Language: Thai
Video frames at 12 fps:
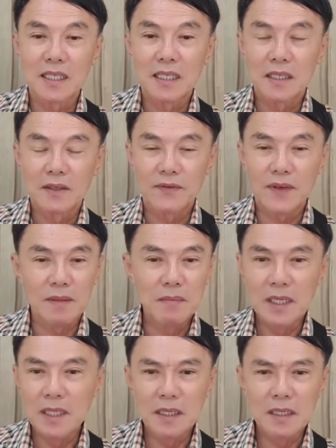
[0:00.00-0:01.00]
ฝีมื
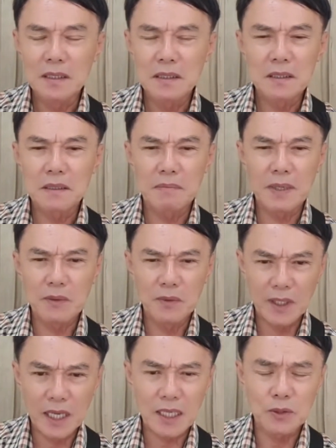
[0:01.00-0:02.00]
อเป็นหัวห
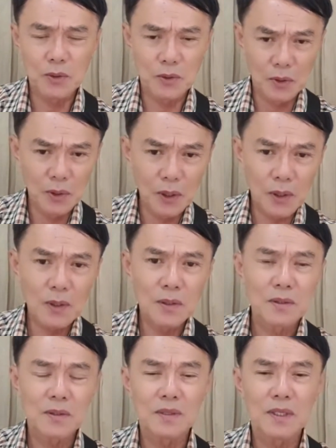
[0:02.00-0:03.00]
น้าชุดขุนดง
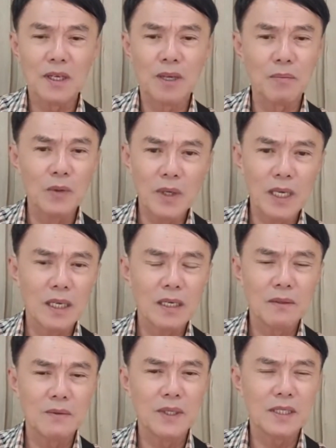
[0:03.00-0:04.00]
ที่ลบบุรี
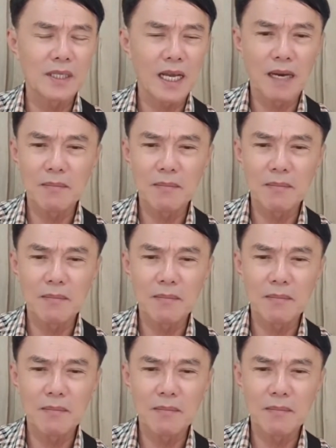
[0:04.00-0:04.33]
วิสามัน